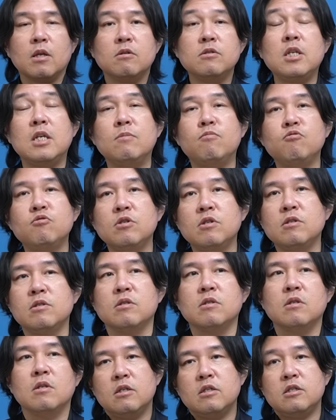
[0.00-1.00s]
근데
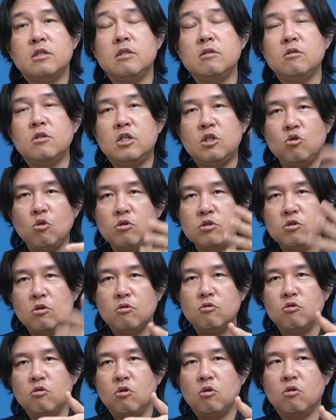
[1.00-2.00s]
이분은
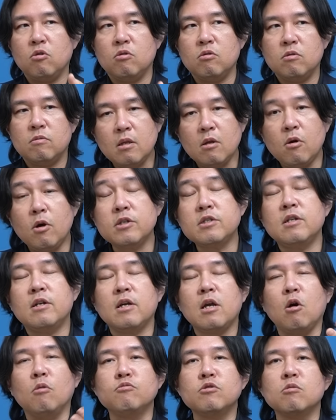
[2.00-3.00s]
신원적으로
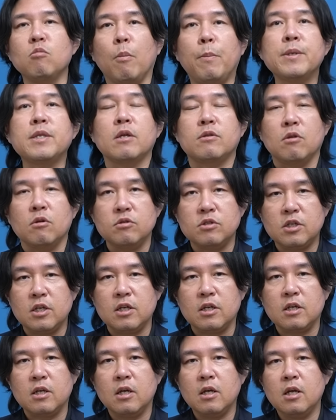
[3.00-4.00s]
확실하게 검증을 못
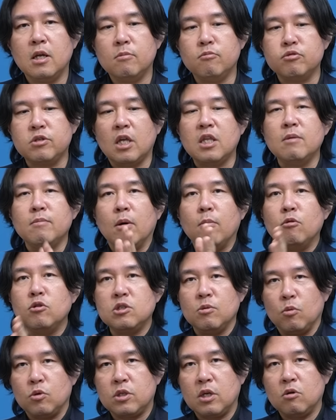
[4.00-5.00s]
받았던지 부산에
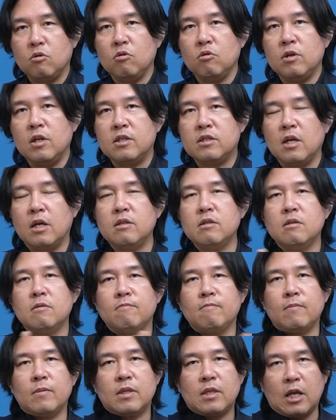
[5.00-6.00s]
머물지 못하고 일단
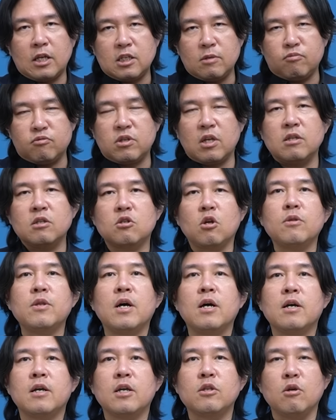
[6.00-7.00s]
다시 부산을
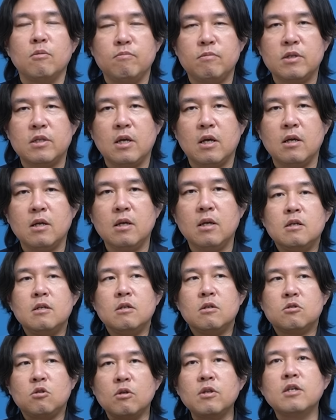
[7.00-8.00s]
떠나게 됩니다.
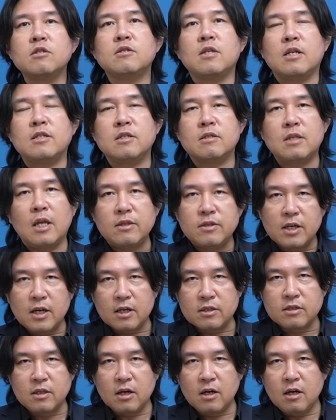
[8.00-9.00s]
떠나서 다시 딴 데
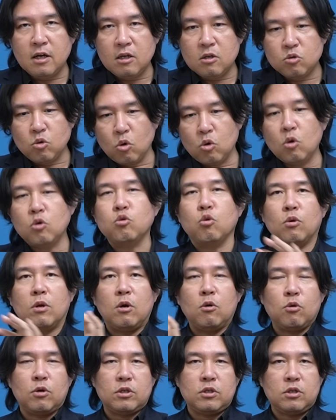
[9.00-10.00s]
갔다가 도로
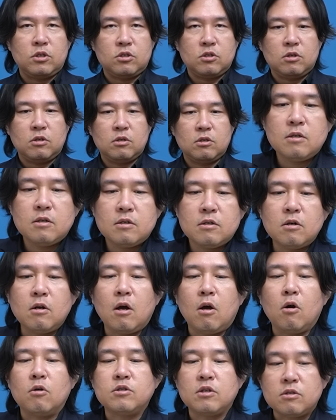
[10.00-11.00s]
돌아오게 되죠.
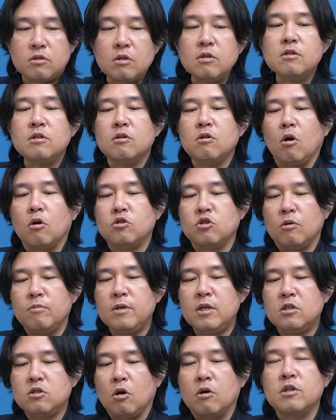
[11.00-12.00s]
그럼 어쨌든 그런
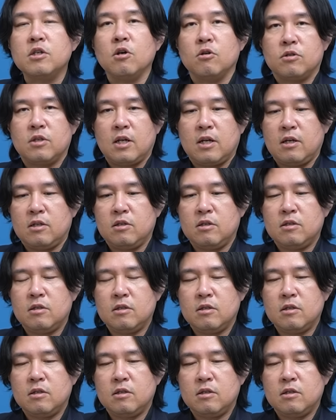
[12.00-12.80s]
거점이 적기였다라는.